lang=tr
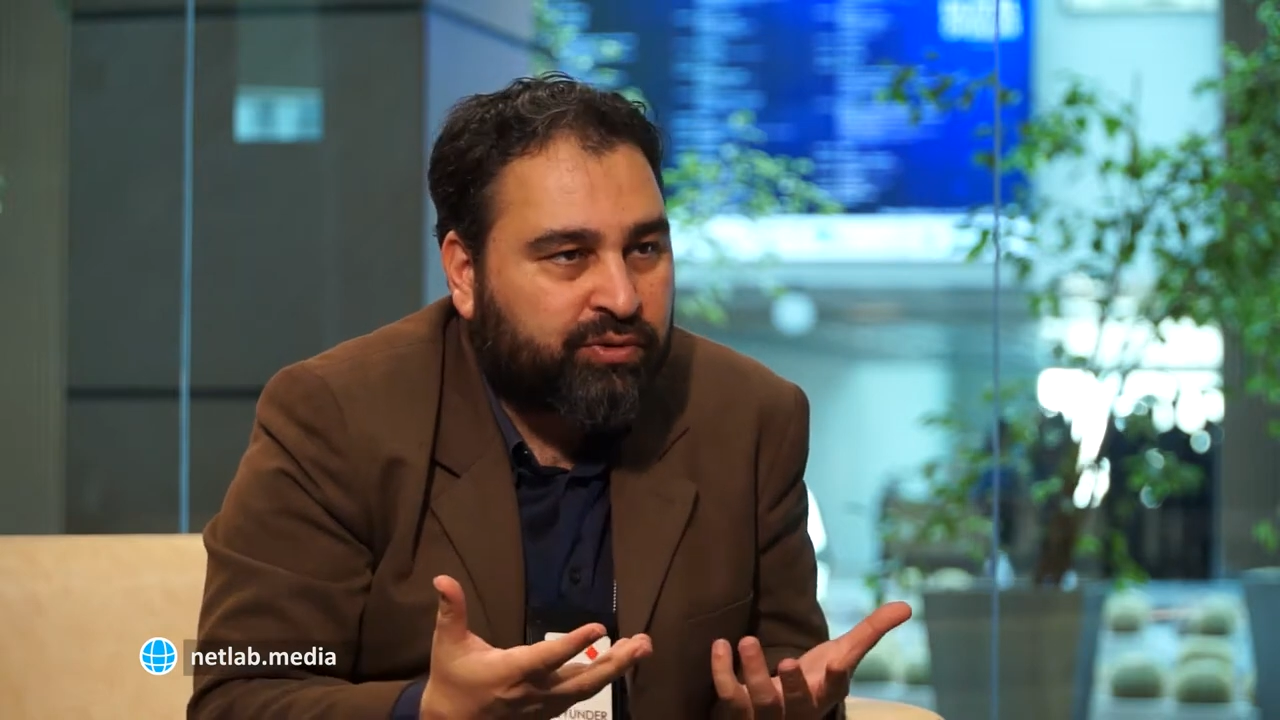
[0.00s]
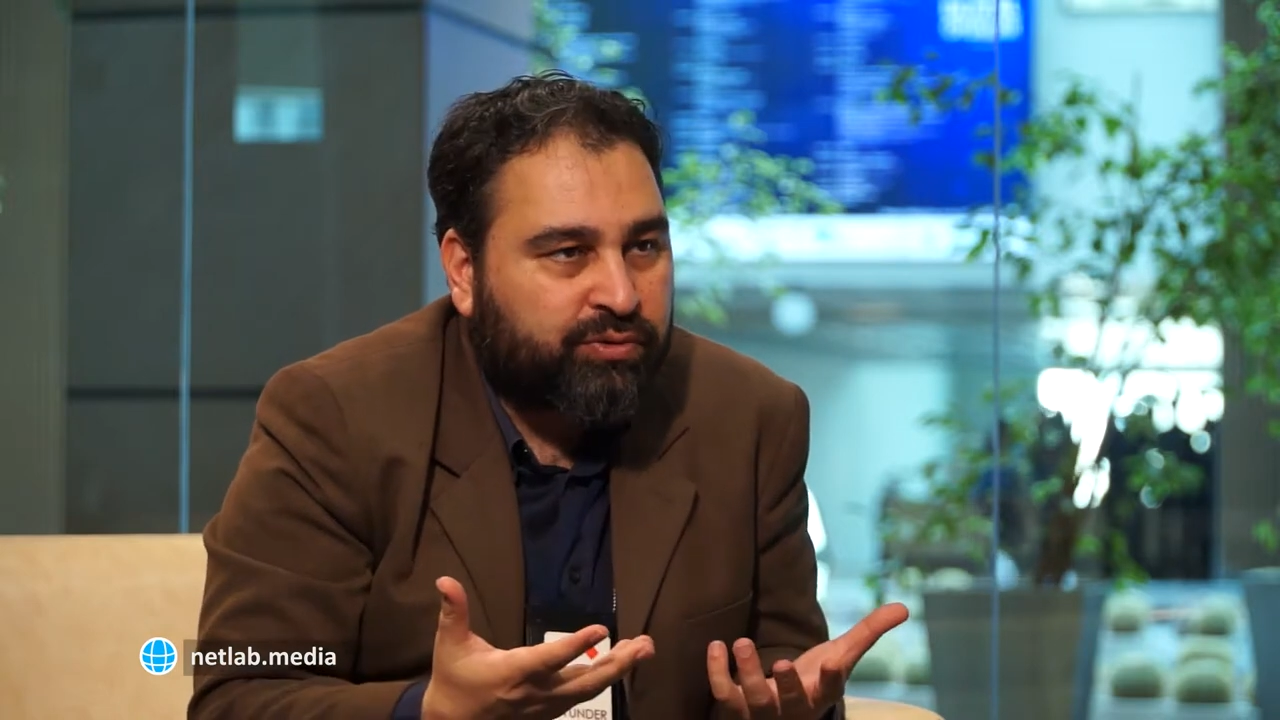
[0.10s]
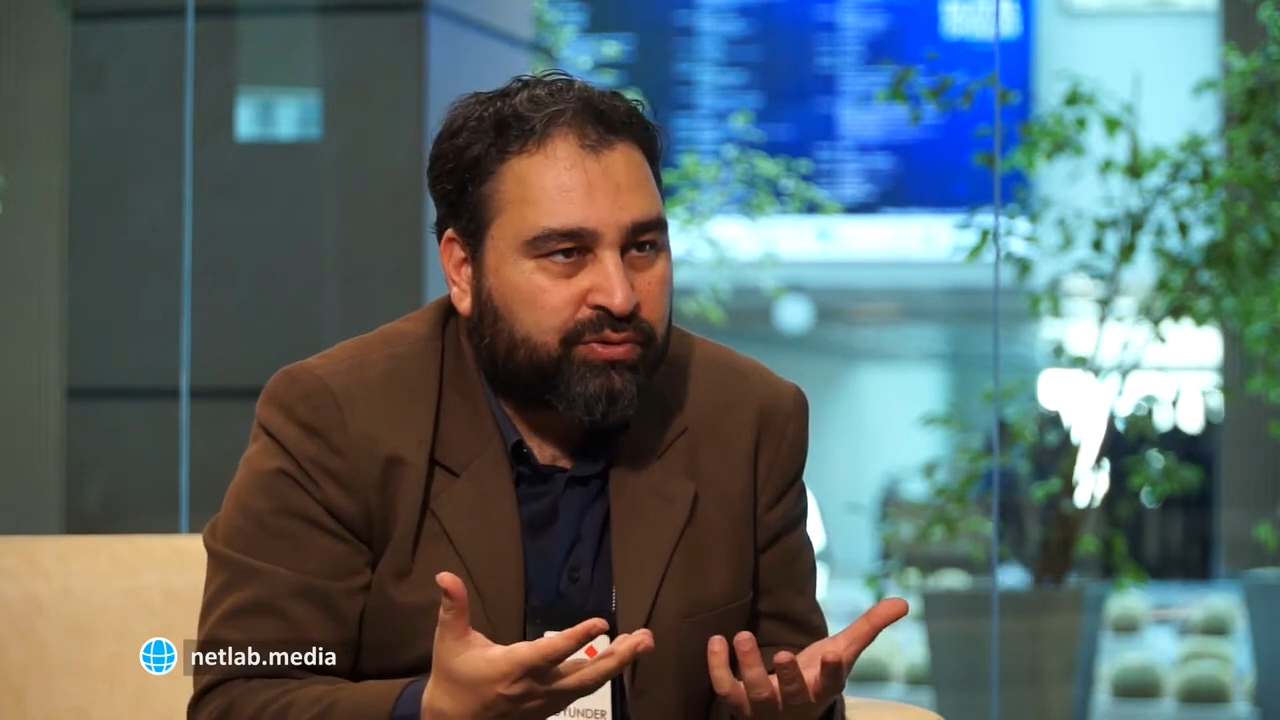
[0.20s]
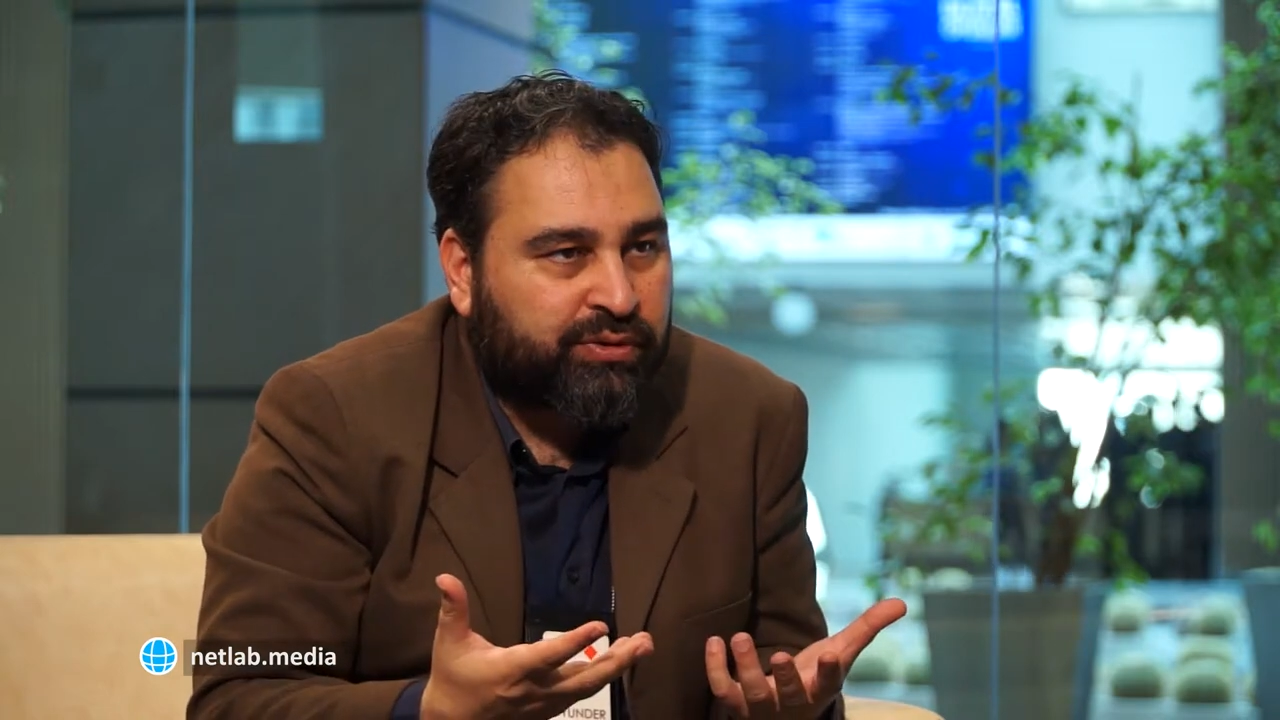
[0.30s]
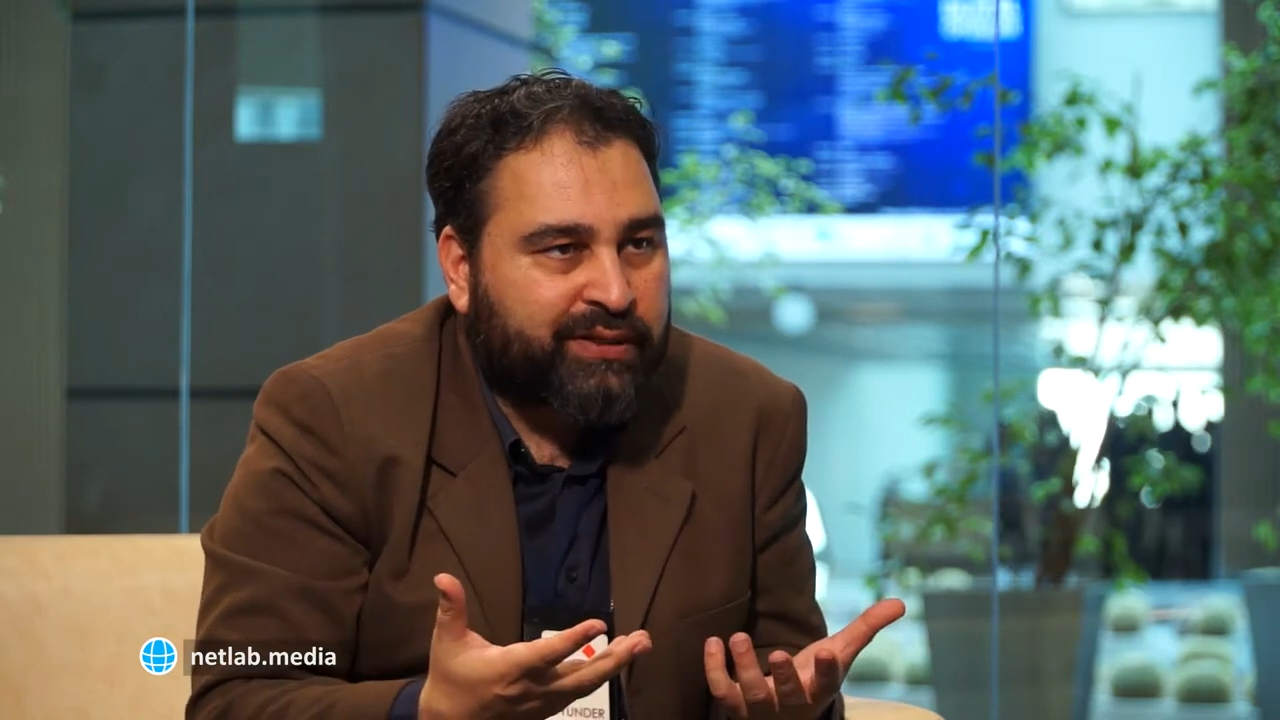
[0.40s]

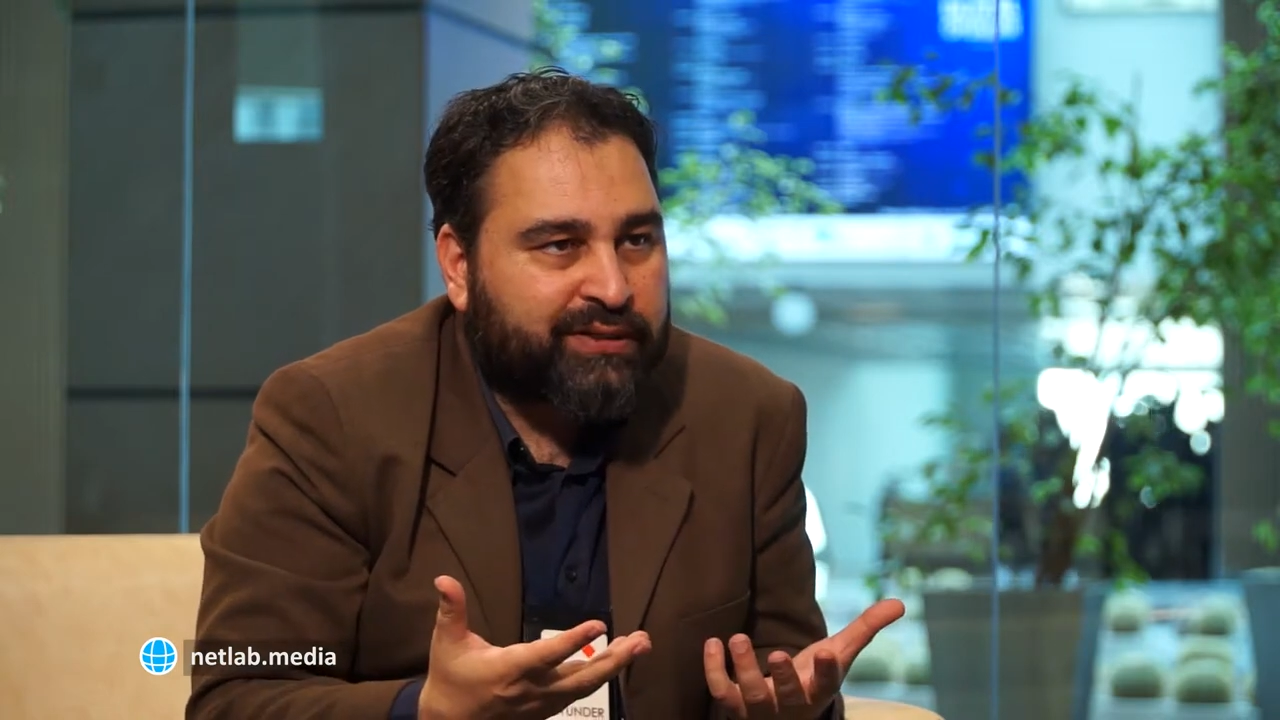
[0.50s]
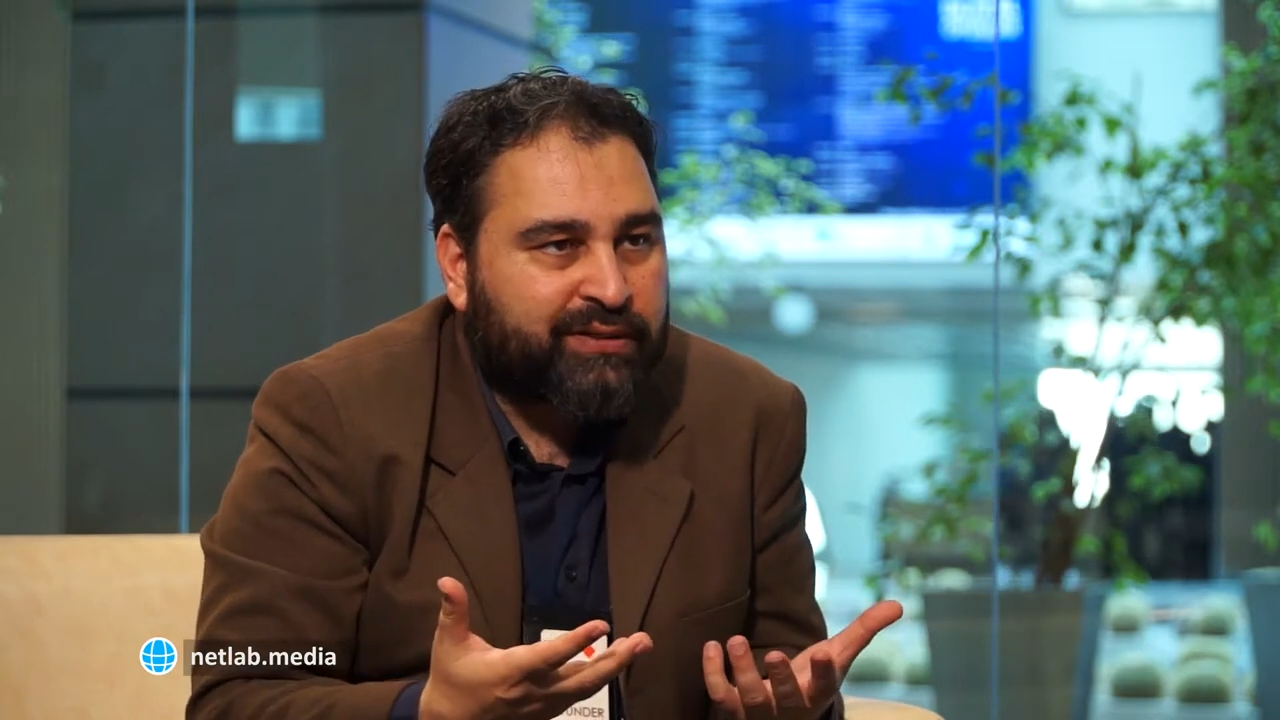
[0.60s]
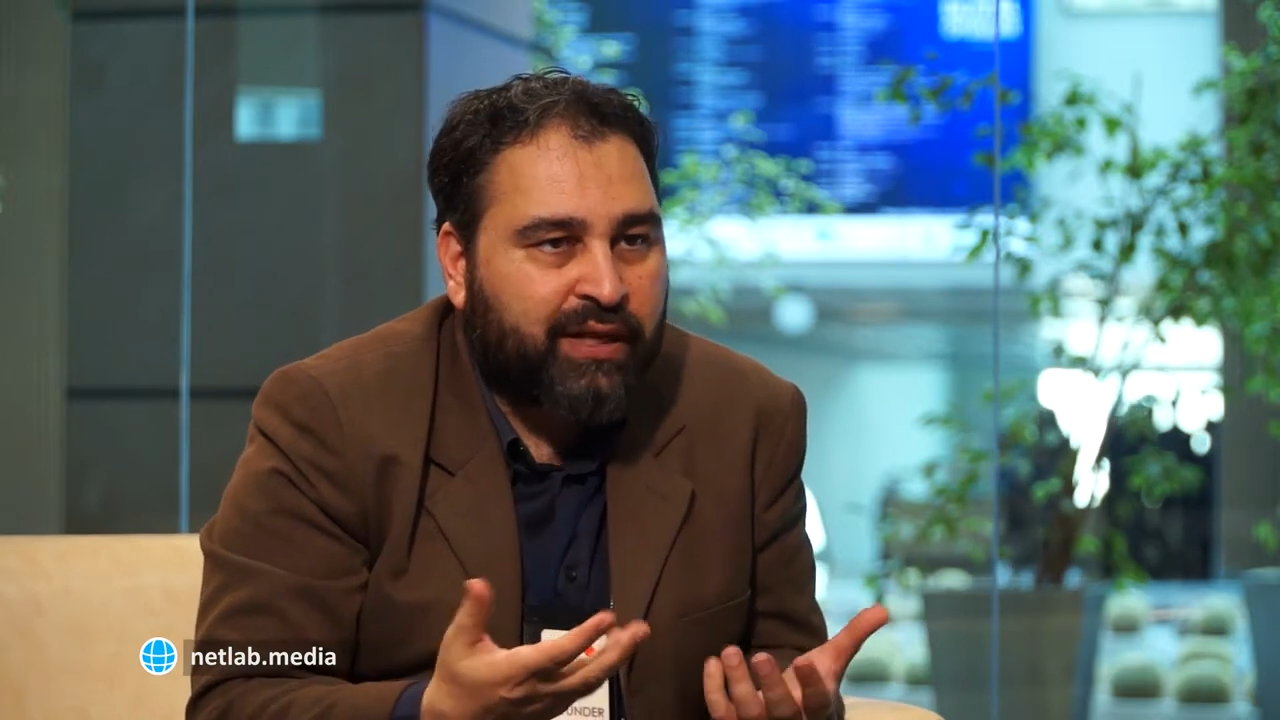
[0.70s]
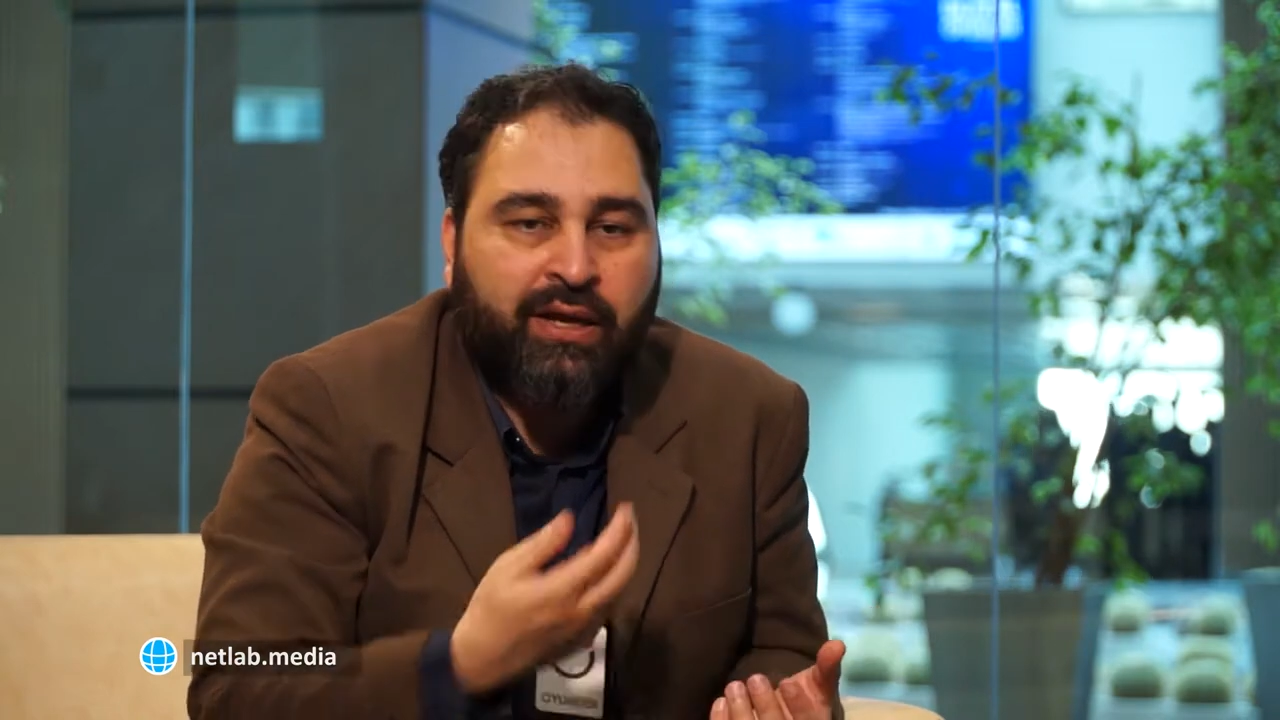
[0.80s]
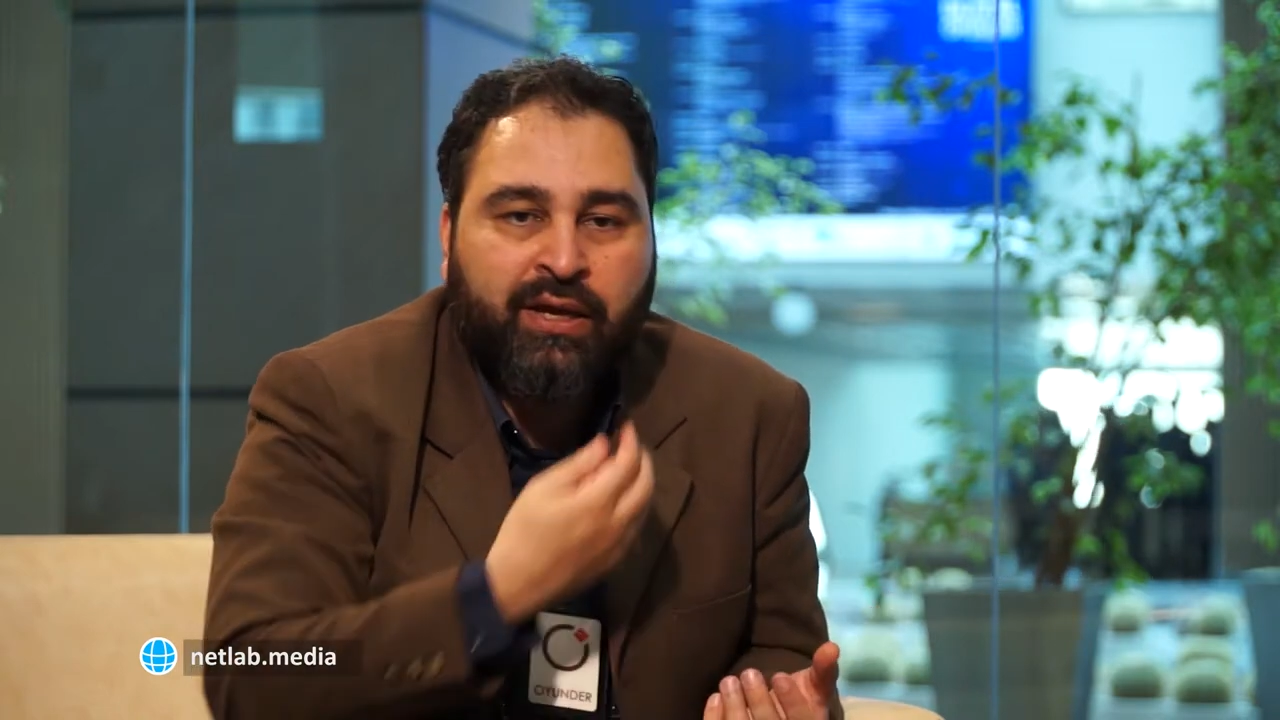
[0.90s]
kurduk
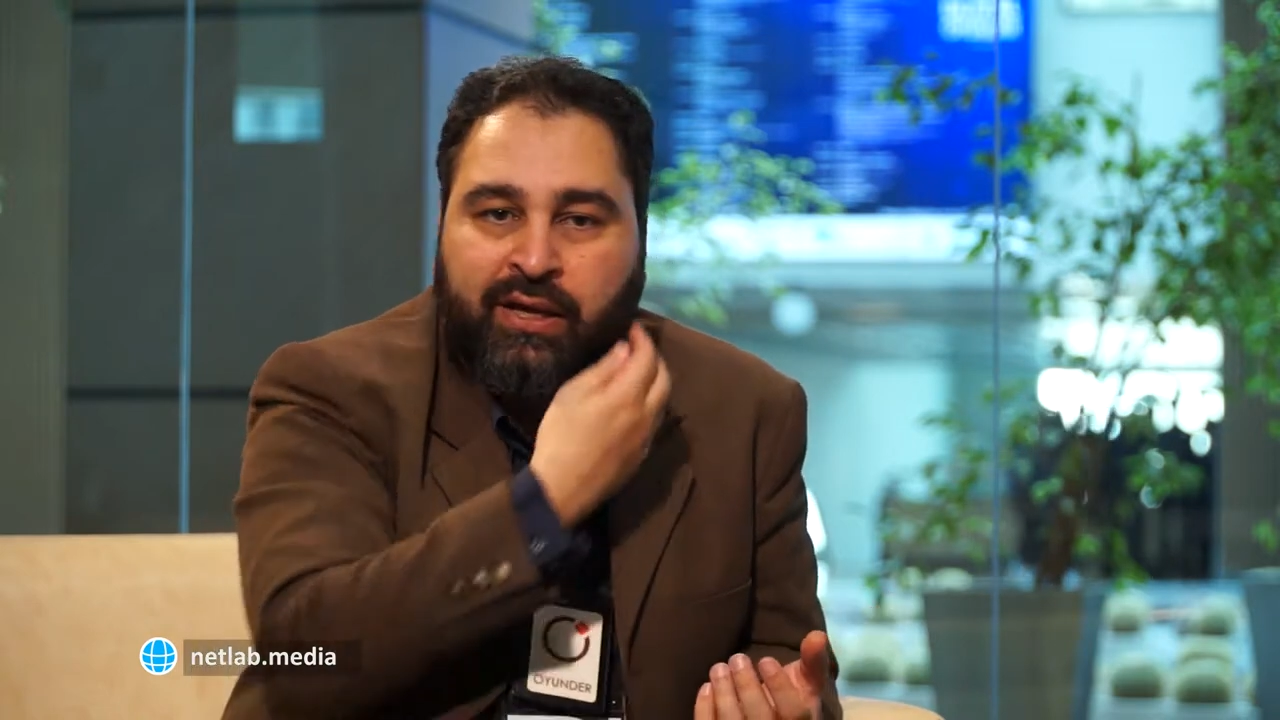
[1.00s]
aslında.